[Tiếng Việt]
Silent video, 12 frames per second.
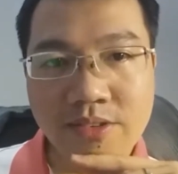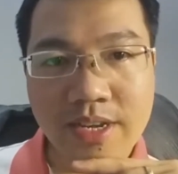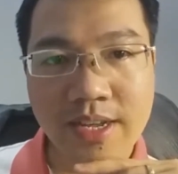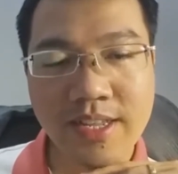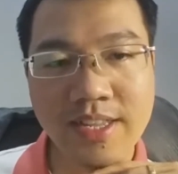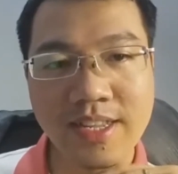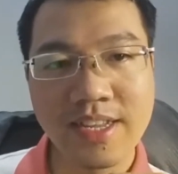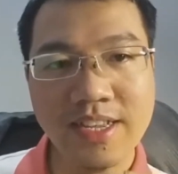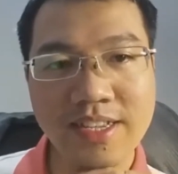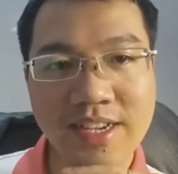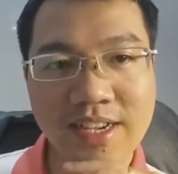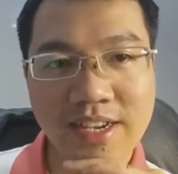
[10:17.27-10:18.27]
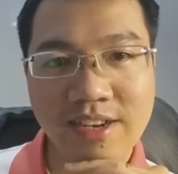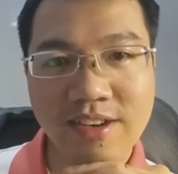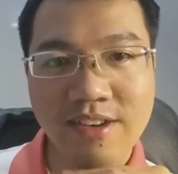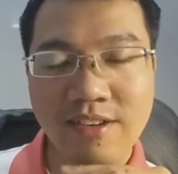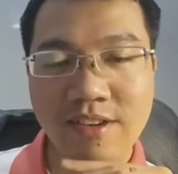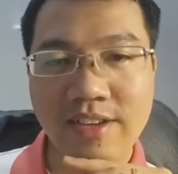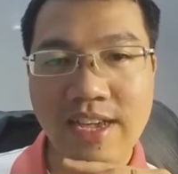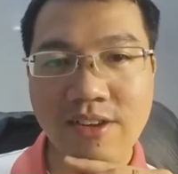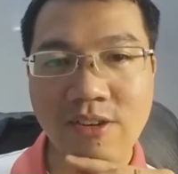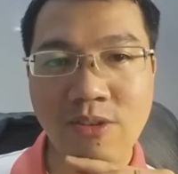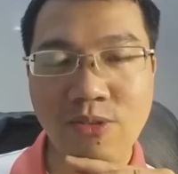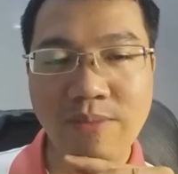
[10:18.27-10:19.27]
chúng ok
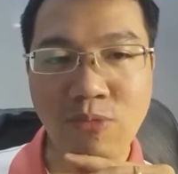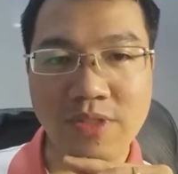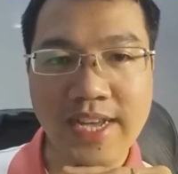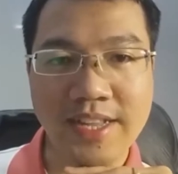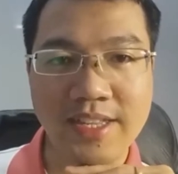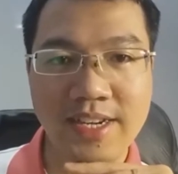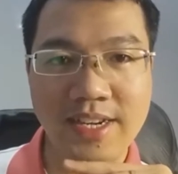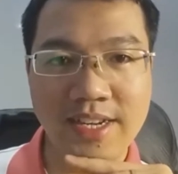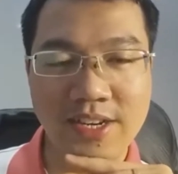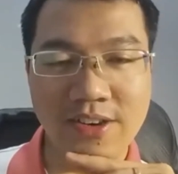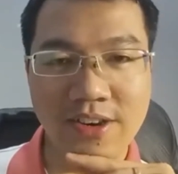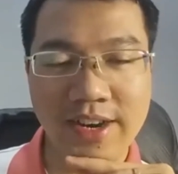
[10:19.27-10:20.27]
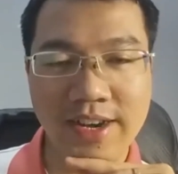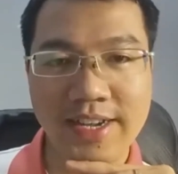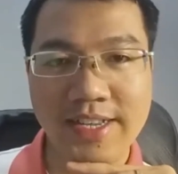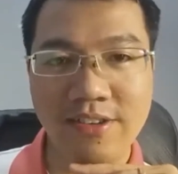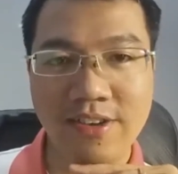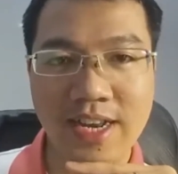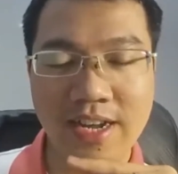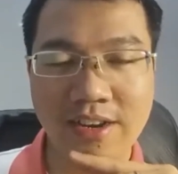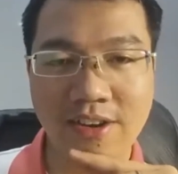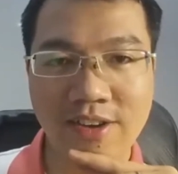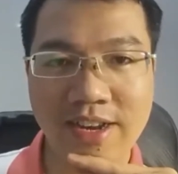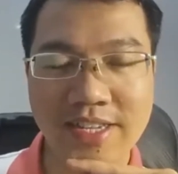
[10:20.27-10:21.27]
câu của em mùa tan thì nó hơi nó hơi
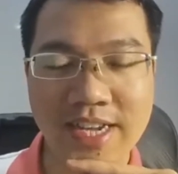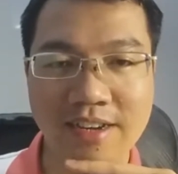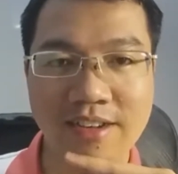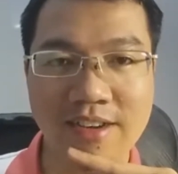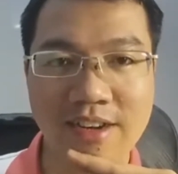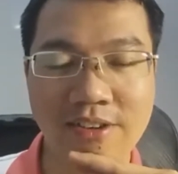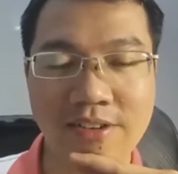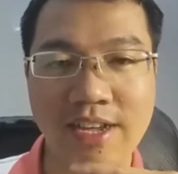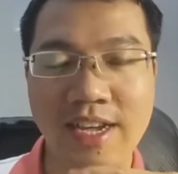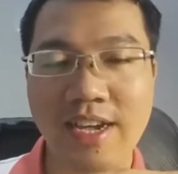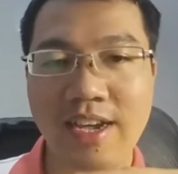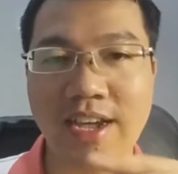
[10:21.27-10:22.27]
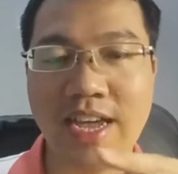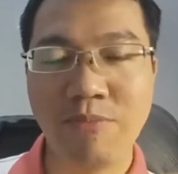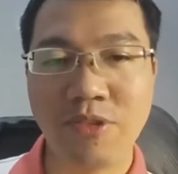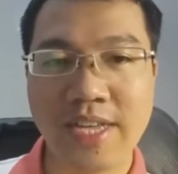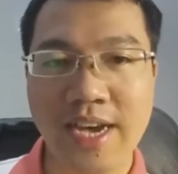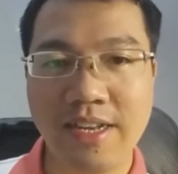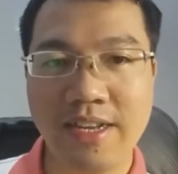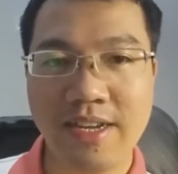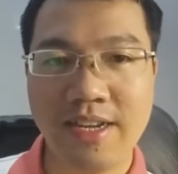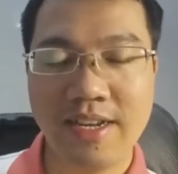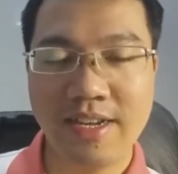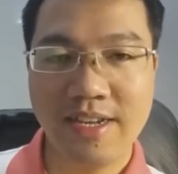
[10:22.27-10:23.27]
lạnh nó hơi lạnh nhạt. à, ok em mùa tan
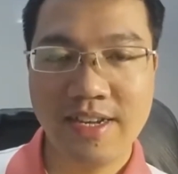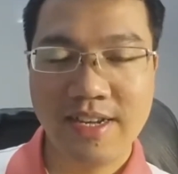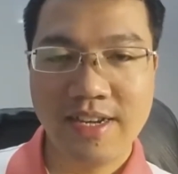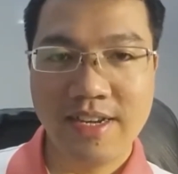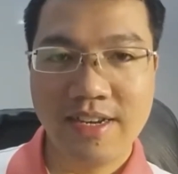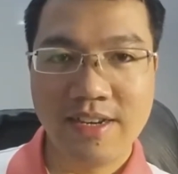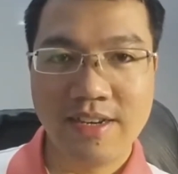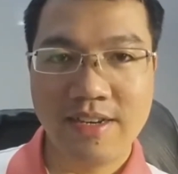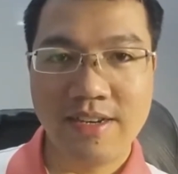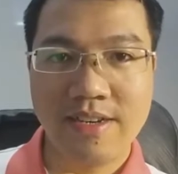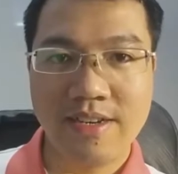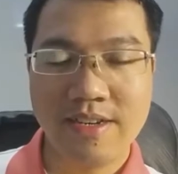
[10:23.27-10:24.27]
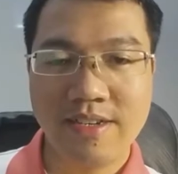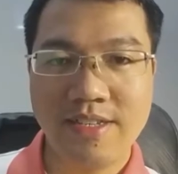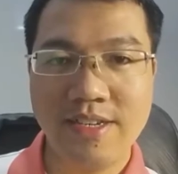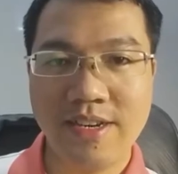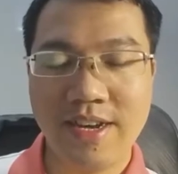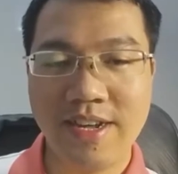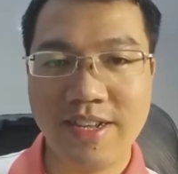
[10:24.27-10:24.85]
uh, chưa